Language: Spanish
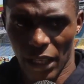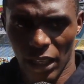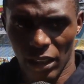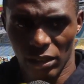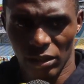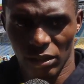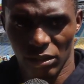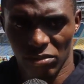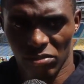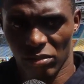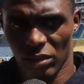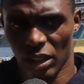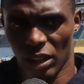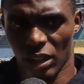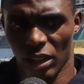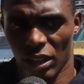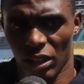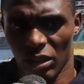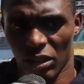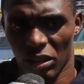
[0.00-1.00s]
bien,
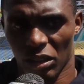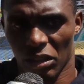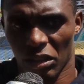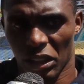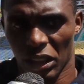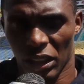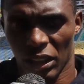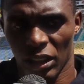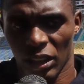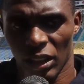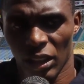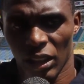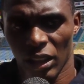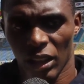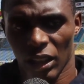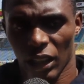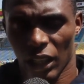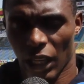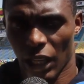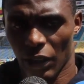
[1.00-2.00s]
yo creo que
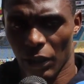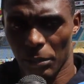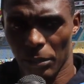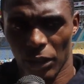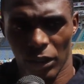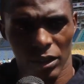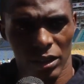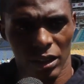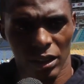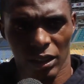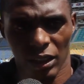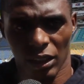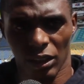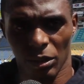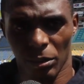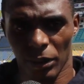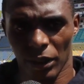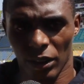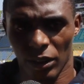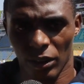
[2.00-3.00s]
cada vez me voy
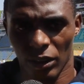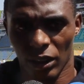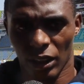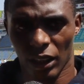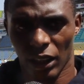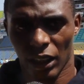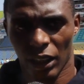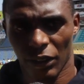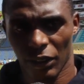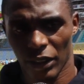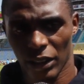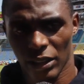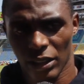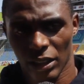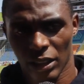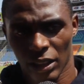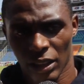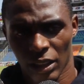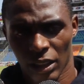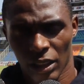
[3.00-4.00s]
sintiendo mejor, cada
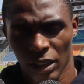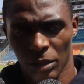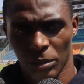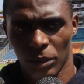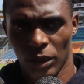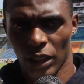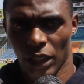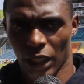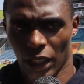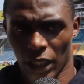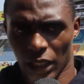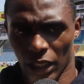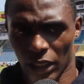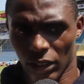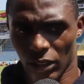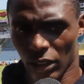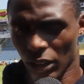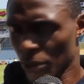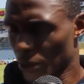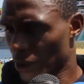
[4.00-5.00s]
vez voy
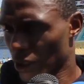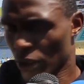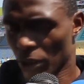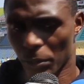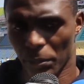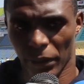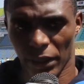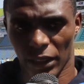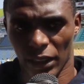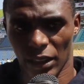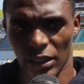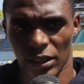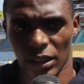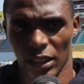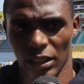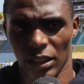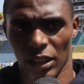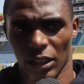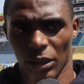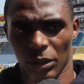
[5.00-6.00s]
agarrando ritmo de
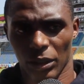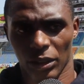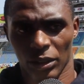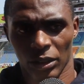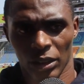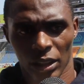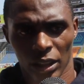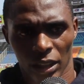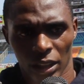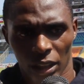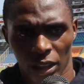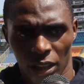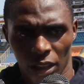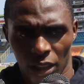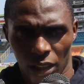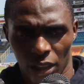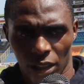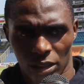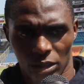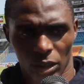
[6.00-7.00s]
competencia, así que bueno,
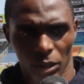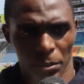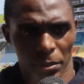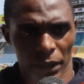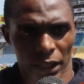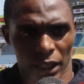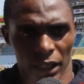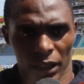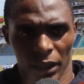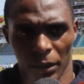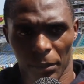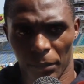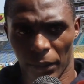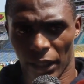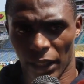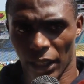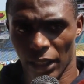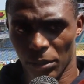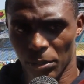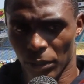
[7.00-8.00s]
estoy para,
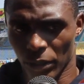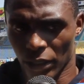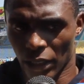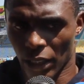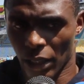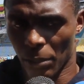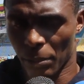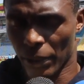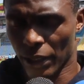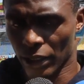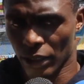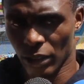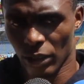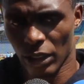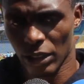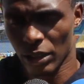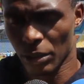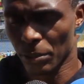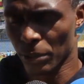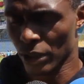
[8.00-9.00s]
para disputar el
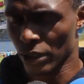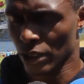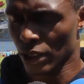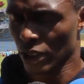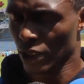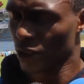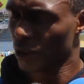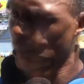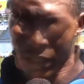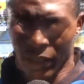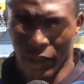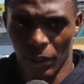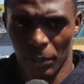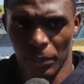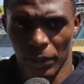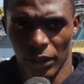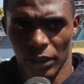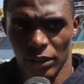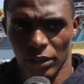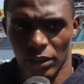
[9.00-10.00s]
partido al 100%. A ver,
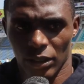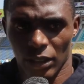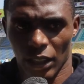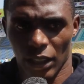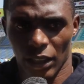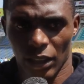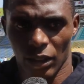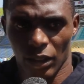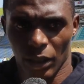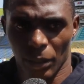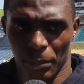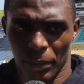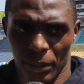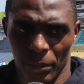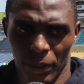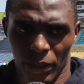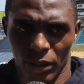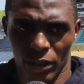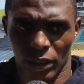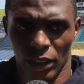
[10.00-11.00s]
por eso te digo que
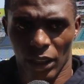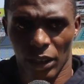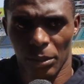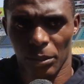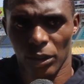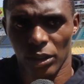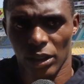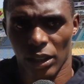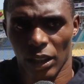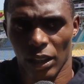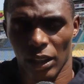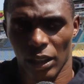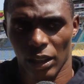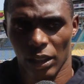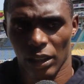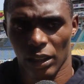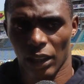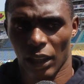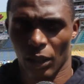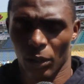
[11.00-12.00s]
primero tenemos que
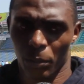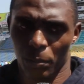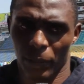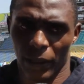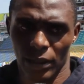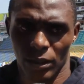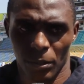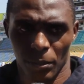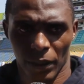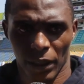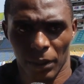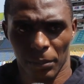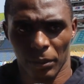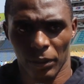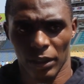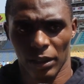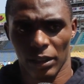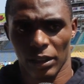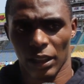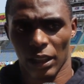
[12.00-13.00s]
dar un paso para
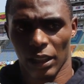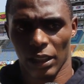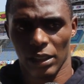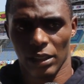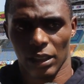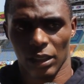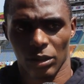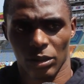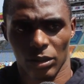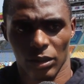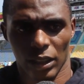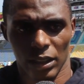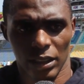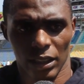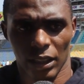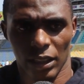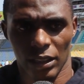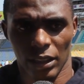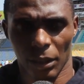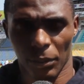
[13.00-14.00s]
poder dar el segundo,
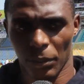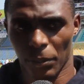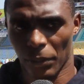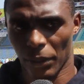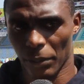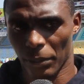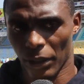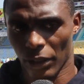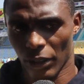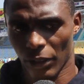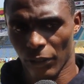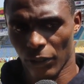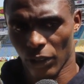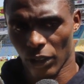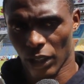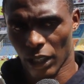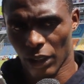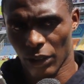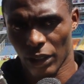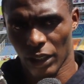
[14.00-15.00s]
así que estamos primero
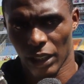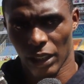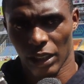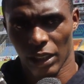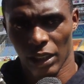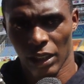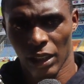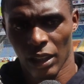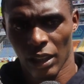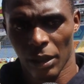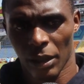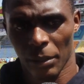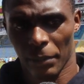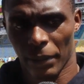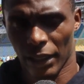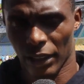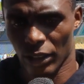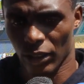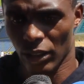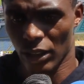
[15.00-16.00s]
enfocados en el
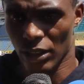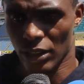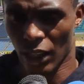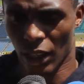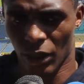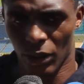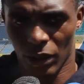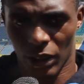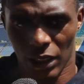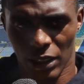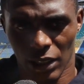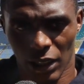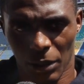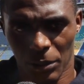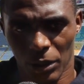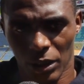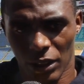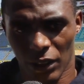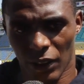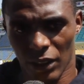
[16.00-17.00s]
partido del sábado, que
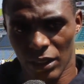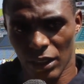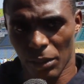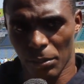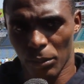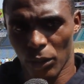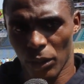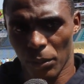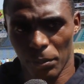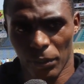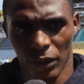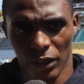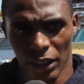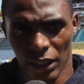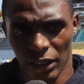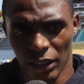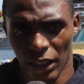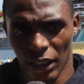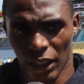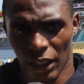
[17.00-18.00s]
sabemos que va a ser muy
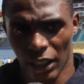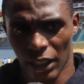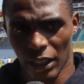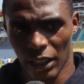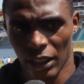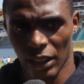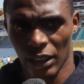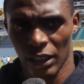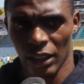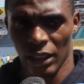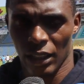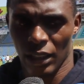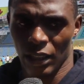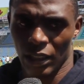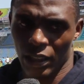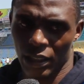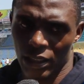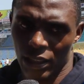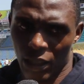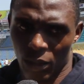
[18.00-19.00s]
importante ganar,
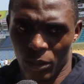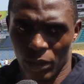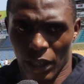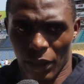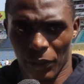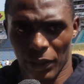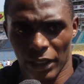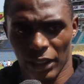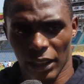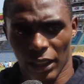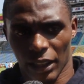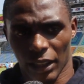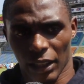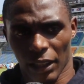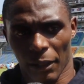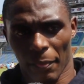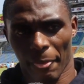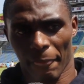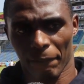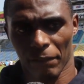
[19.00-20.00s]
ya una vez de
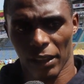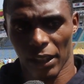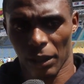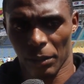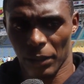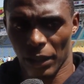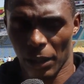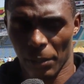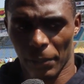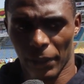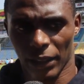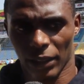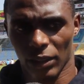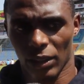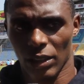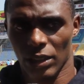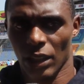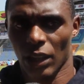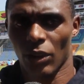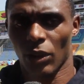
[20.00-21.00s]
que termine el
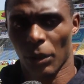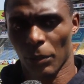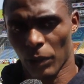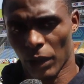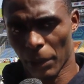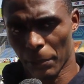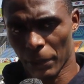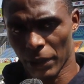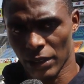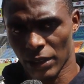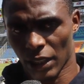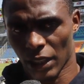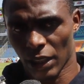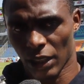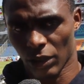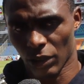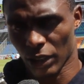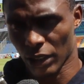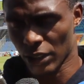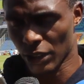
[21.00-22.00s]
partido del sábado vamos a pensar
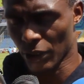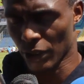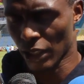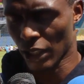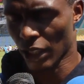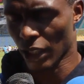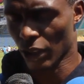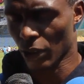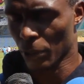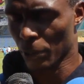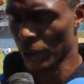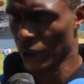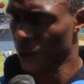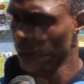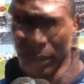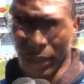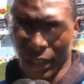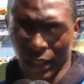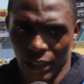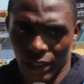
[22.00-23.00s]
en lo que se viene en la Copa.
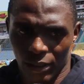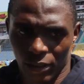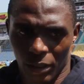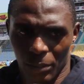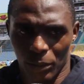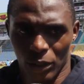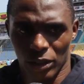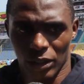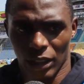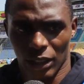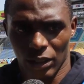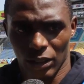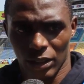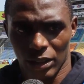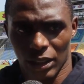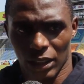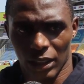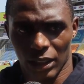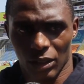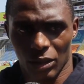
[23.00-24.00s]
Por ahí no hemos tenido
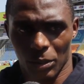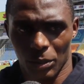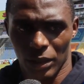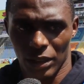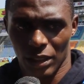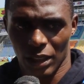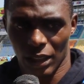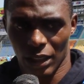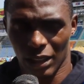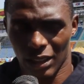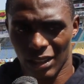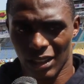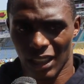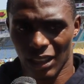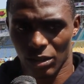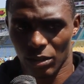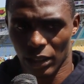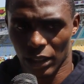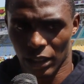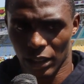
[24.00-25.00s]
ese, como
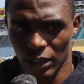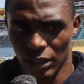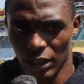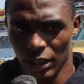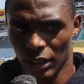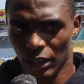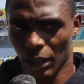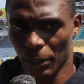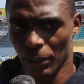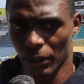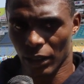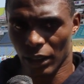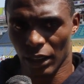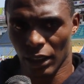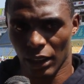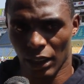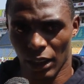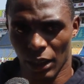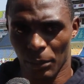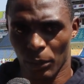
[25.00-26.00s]
esa suertecita
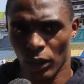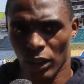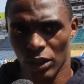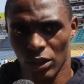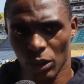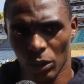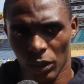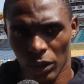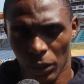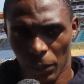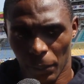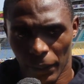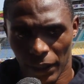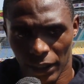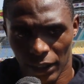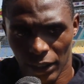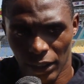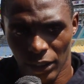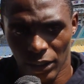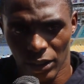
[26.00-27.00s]
porque hemos hecho buenos
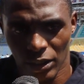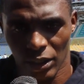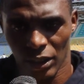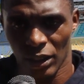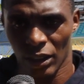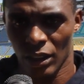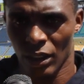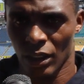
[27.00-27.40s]
partidos,